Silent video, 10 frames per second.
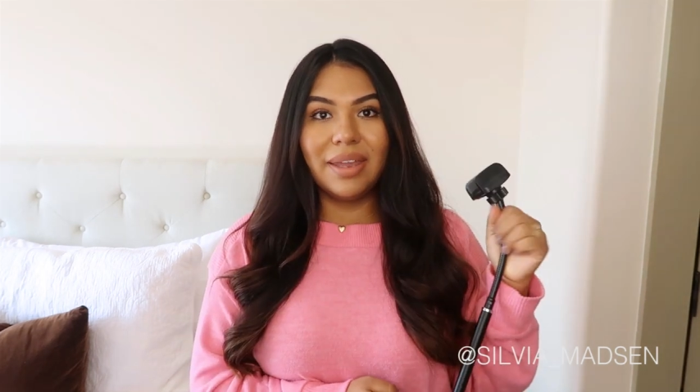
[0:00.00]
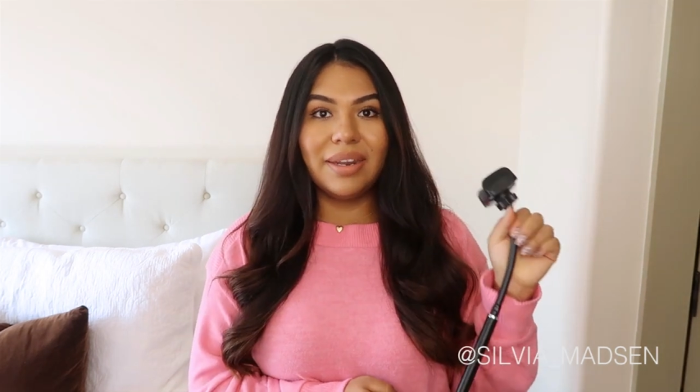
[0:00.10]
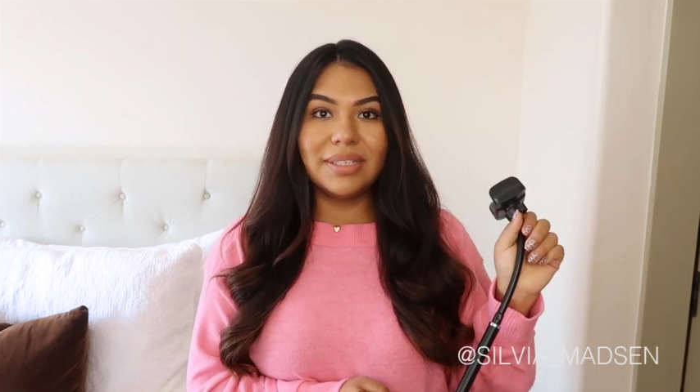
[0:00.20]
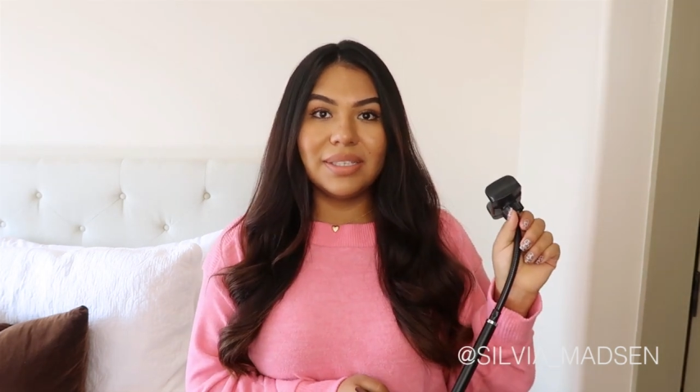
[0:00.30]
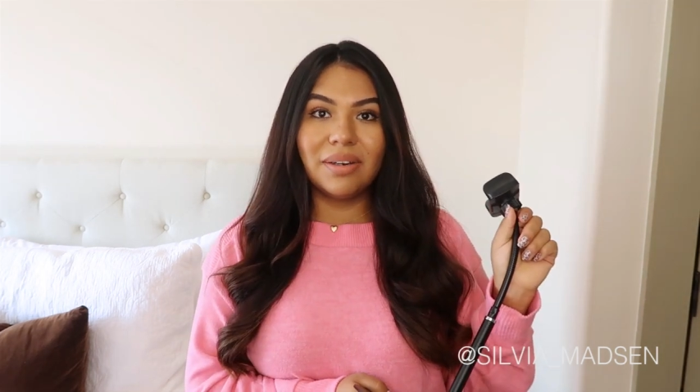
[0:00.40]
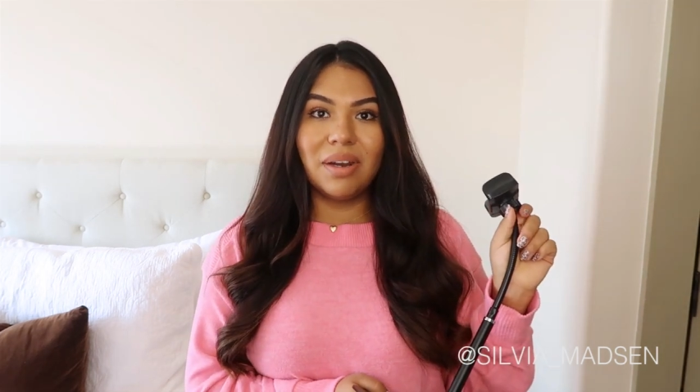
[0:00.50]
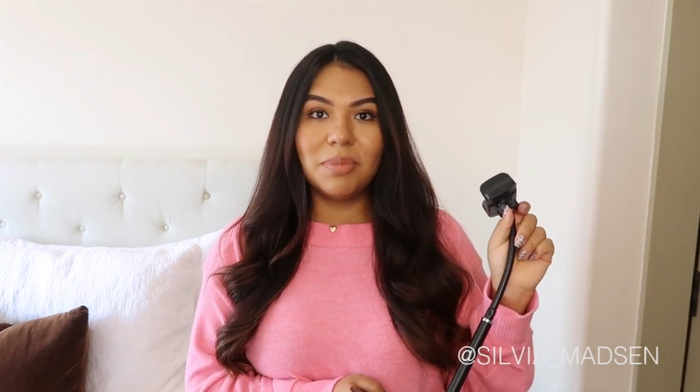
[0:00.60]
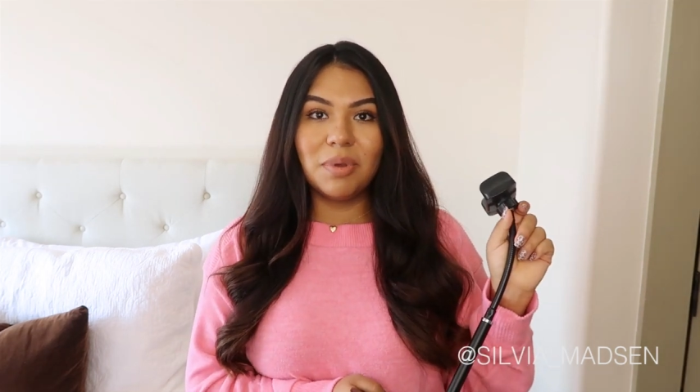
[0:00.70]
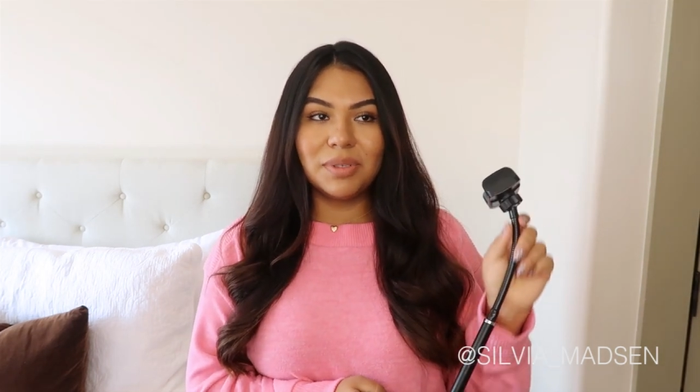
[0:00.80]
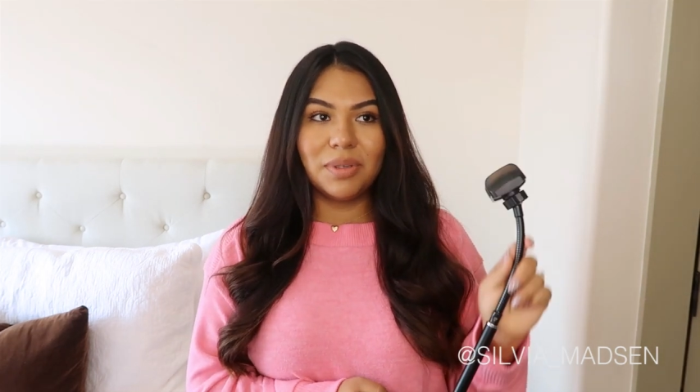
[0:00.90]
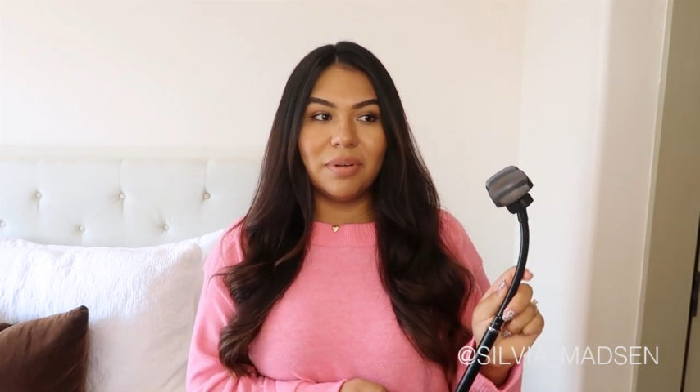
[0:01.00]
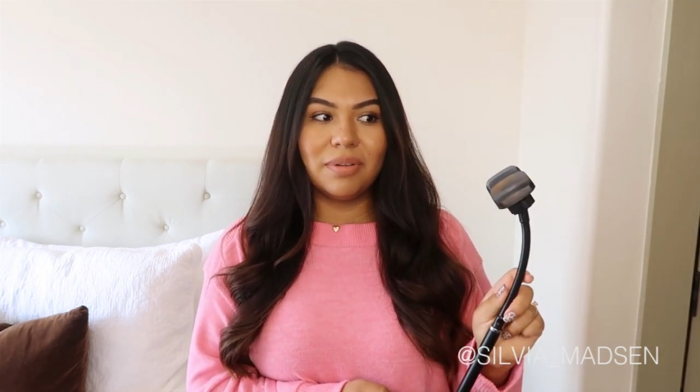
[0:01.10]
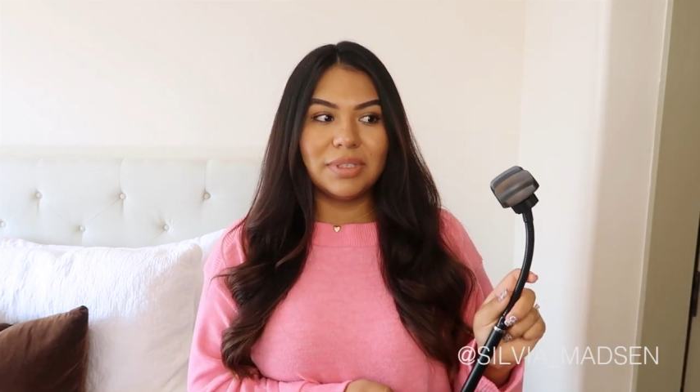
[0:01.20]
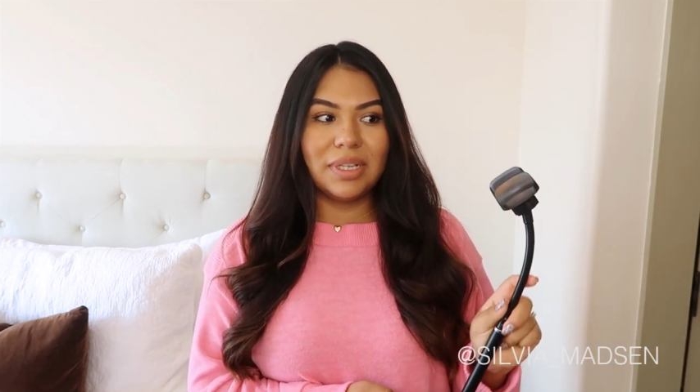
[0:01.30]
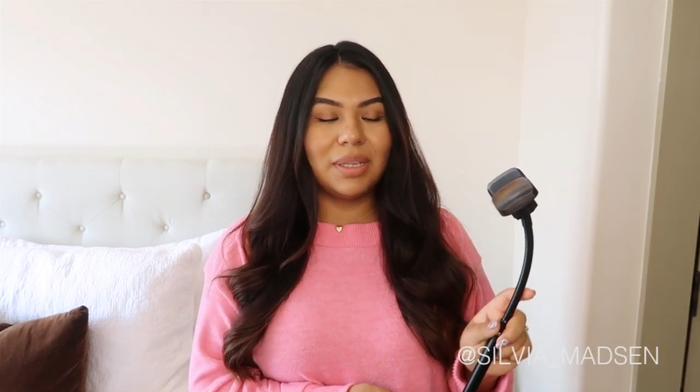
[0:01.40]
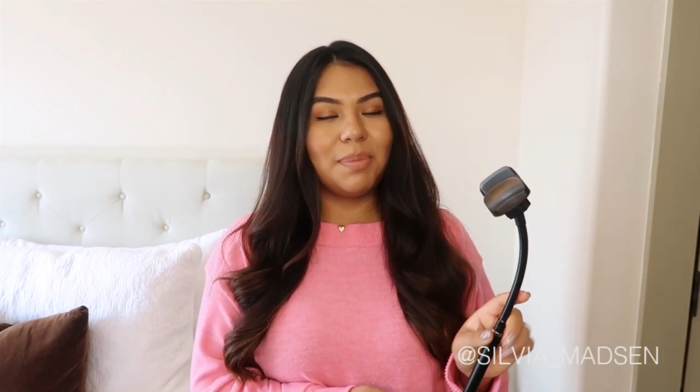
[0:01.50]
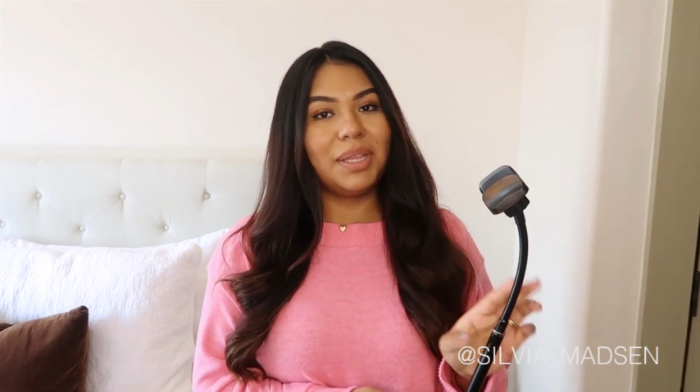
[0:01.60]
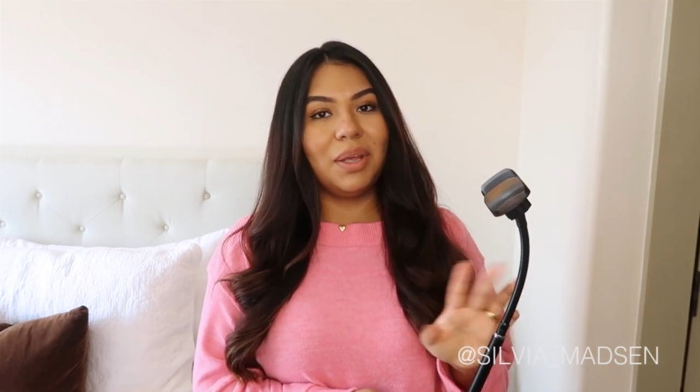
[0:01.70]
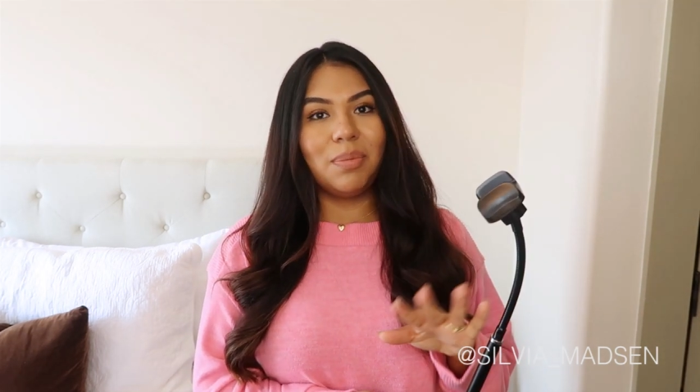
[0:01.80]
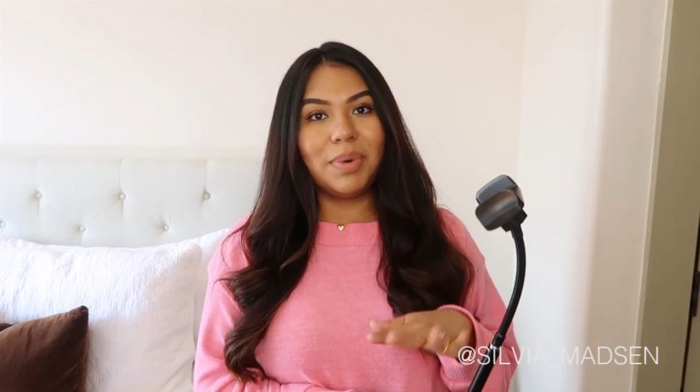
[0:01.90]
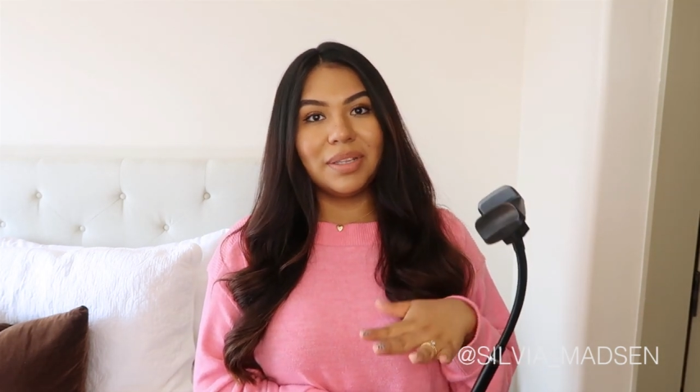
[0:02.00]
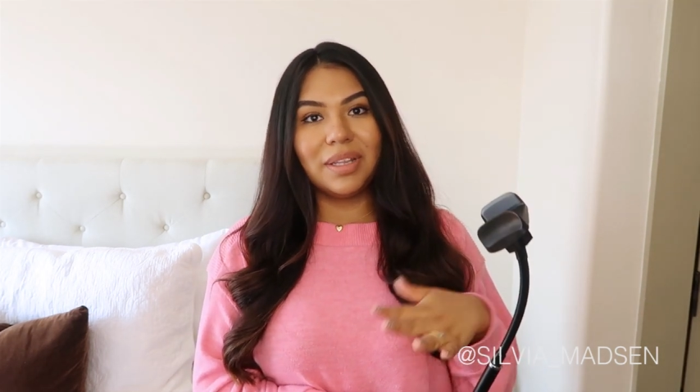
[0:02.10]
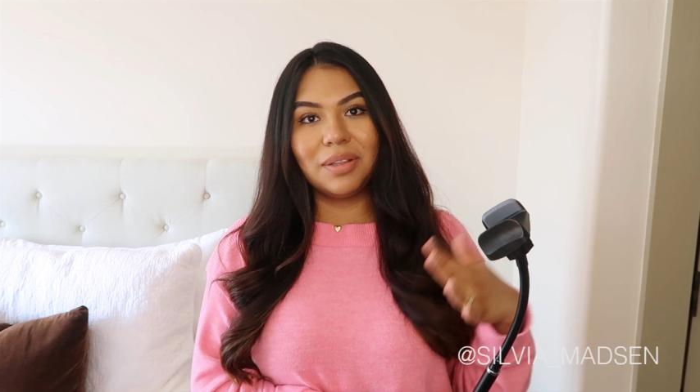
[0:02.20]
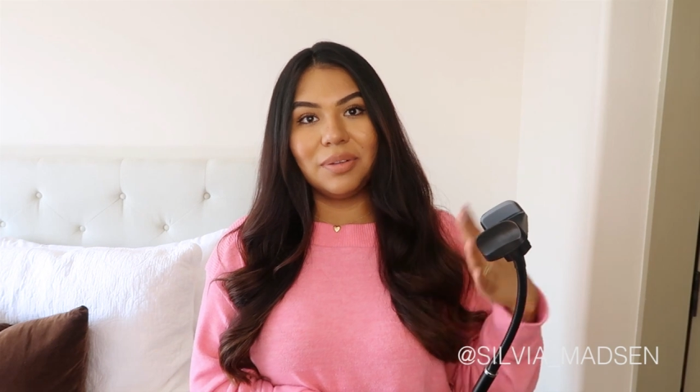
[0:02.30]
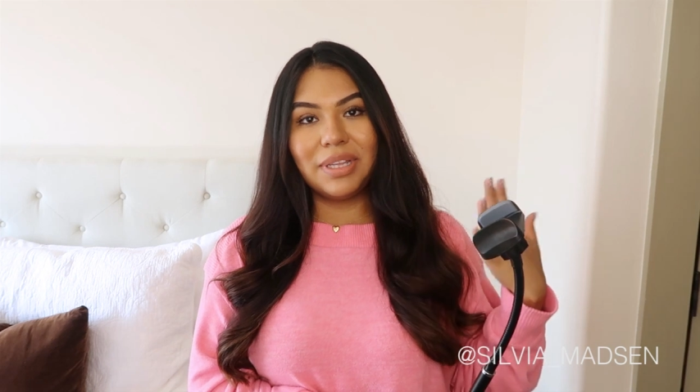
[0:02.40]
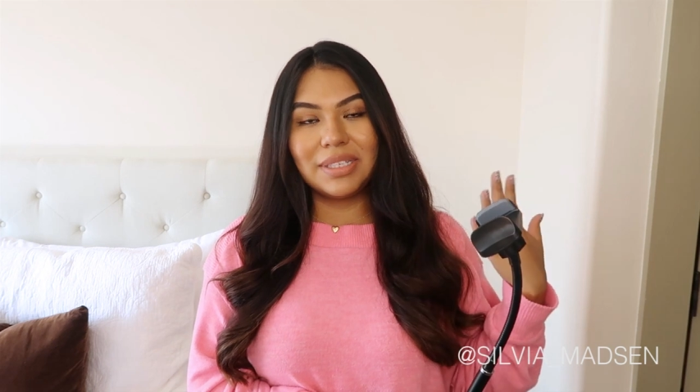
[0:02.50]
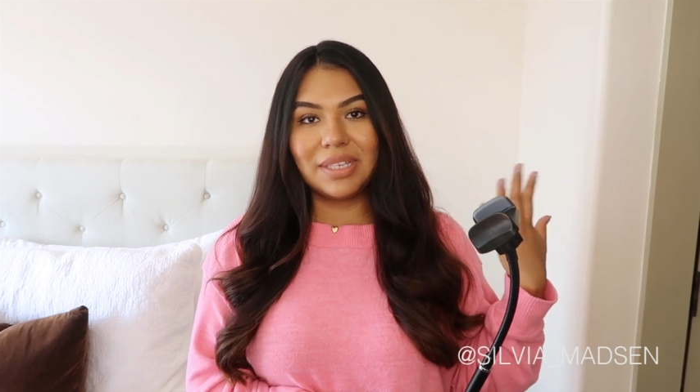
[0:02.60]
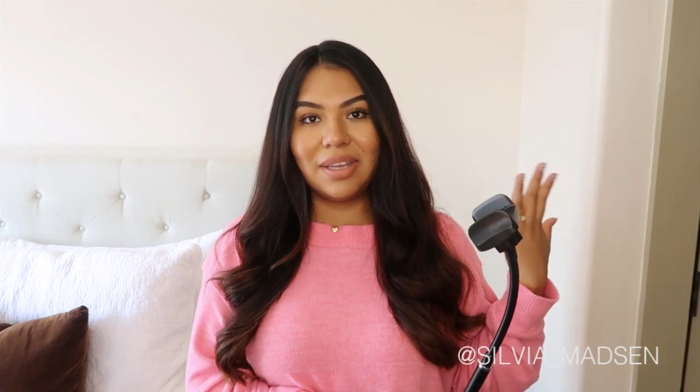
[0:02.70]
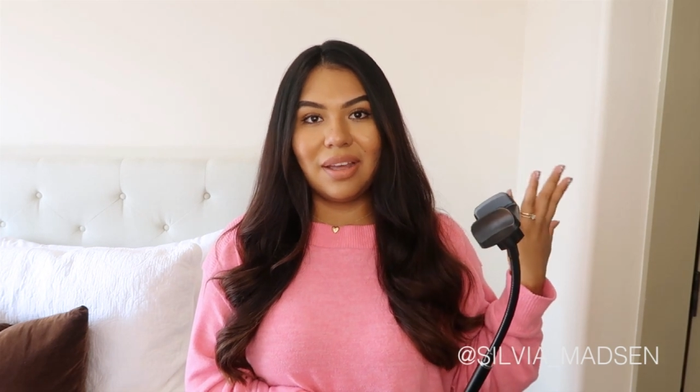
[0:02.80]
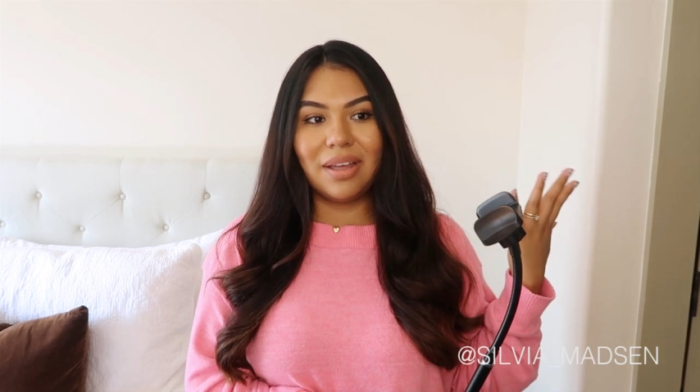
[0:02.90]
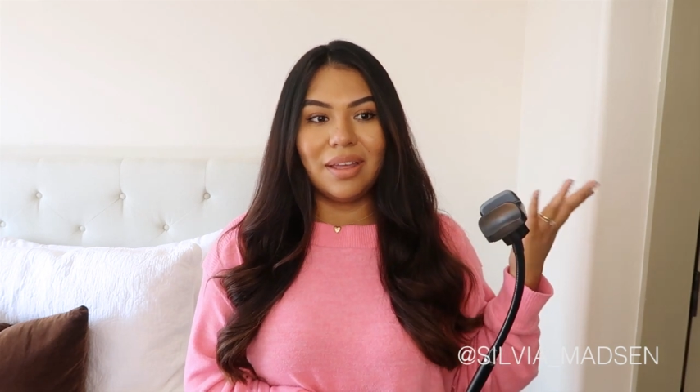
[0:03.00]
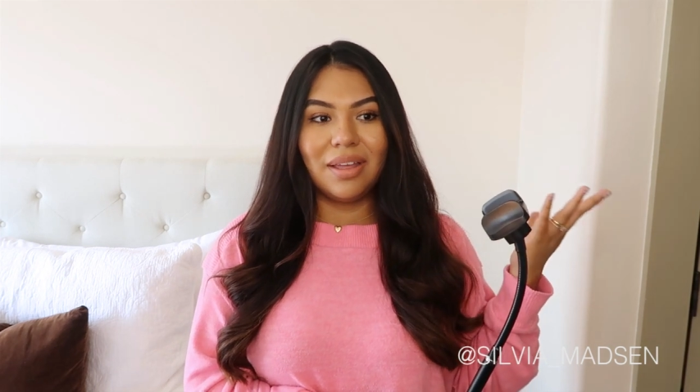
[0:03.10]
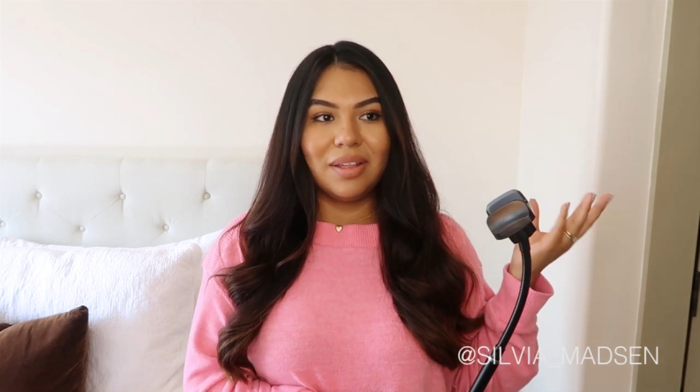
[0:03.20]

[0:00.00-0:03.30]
En Instagram yo estoy constantemente compartiendo ya sea